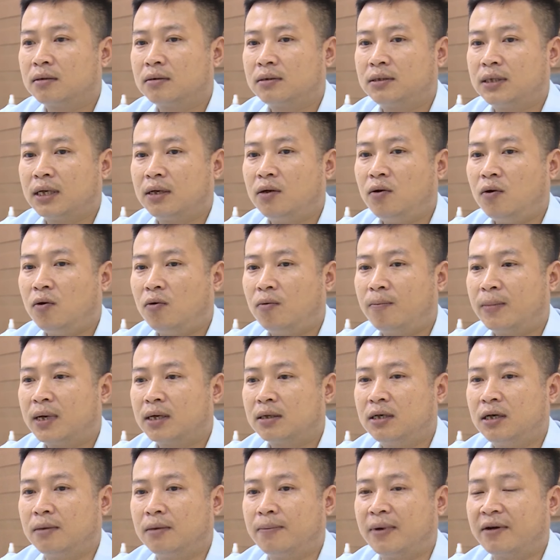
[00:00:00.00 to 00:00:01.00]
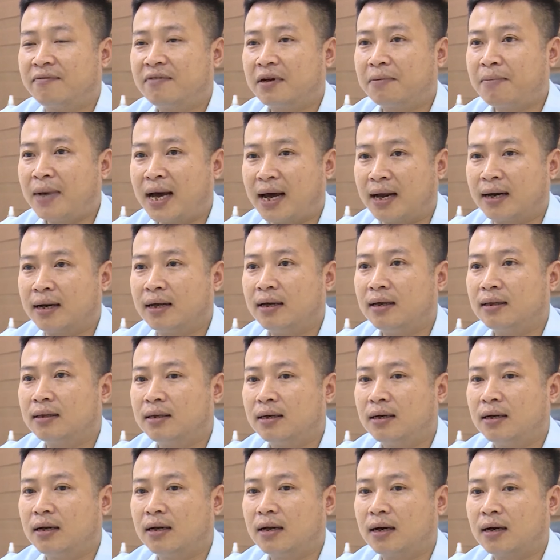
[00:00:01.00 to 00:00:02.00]
chế độ mà gửi bằng văn bản ấy,
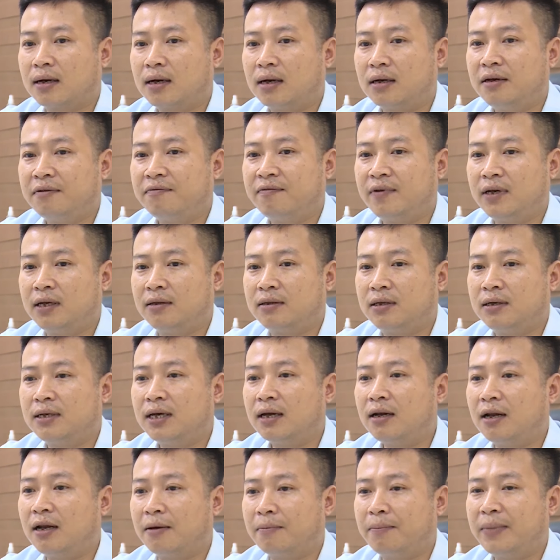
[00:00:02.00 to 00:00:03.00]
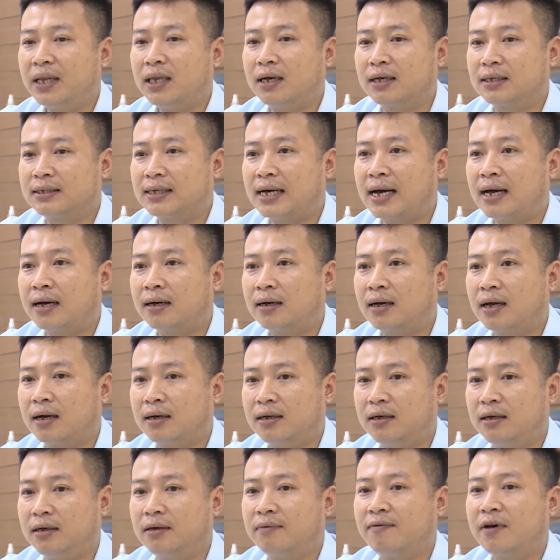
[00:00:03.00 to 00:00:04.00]
thì là các đơn vị thứ nhất lại mất thời gian để
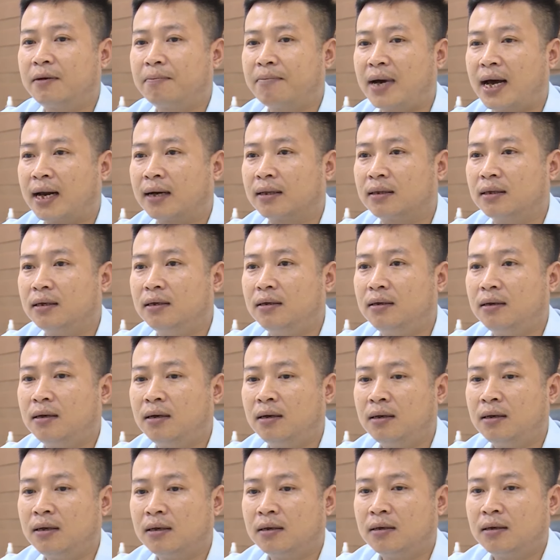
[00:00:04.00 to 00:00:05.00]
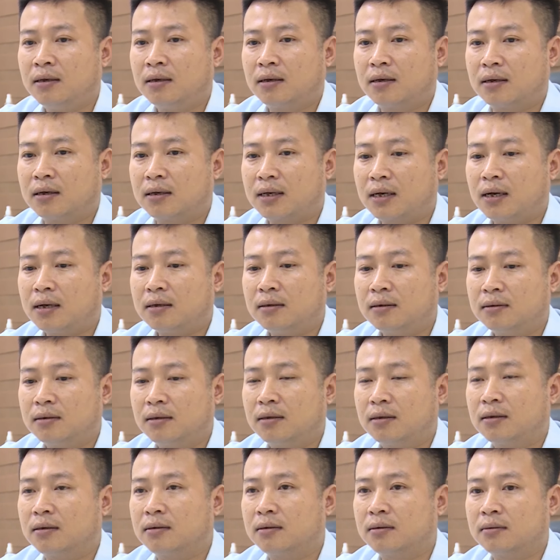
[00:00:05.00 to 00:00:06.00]
gửi văn bản từ các
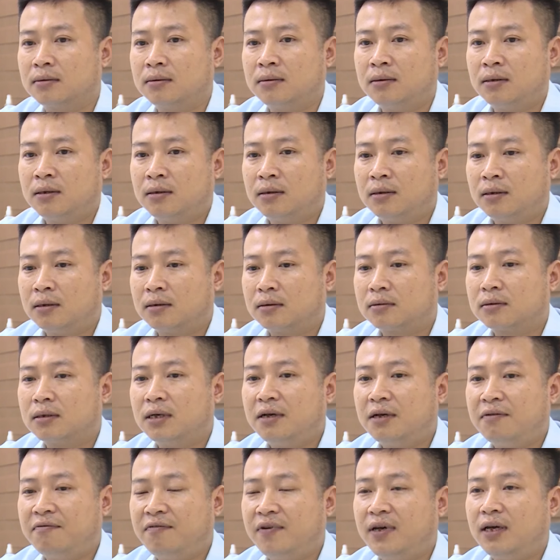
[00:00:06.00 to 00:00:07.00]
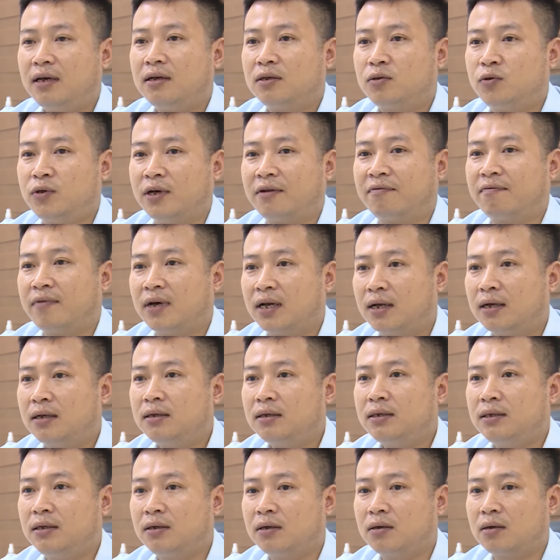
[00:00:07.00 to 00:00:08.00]
ờ, đơn vị chuyển về
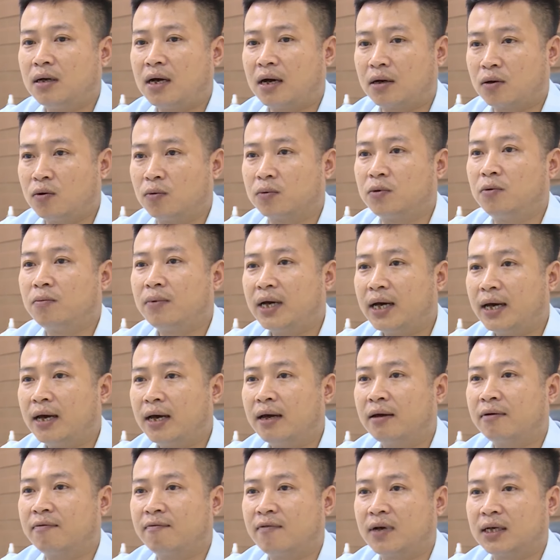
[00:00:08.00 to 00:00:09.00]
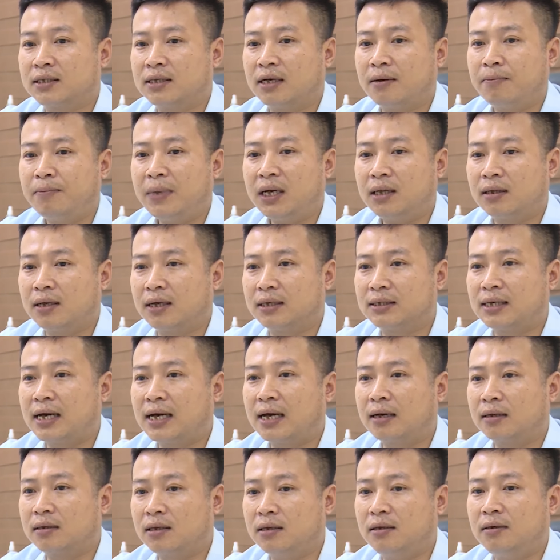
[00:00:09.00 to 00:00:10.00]
đến à, cục thống kê và sẽ mất thời
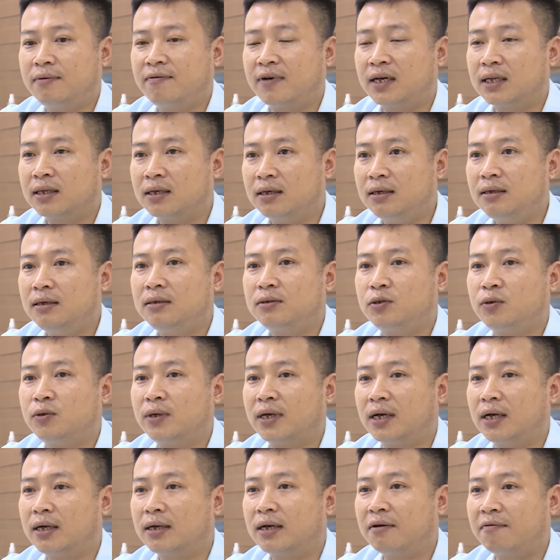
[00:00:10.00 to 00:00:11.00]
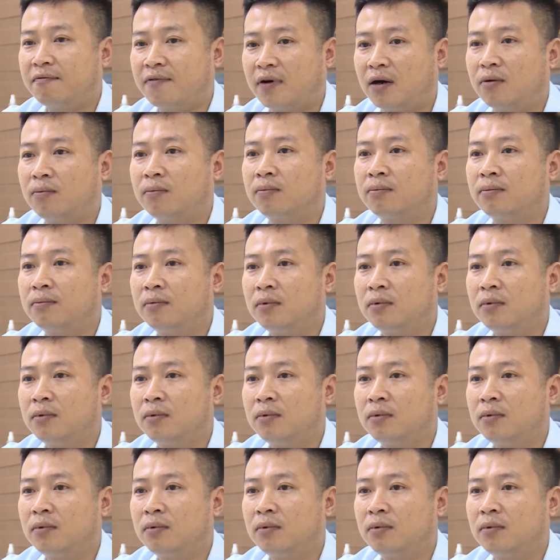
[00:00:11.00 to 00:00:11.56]
gian từ văn thư chuyển đến các phòng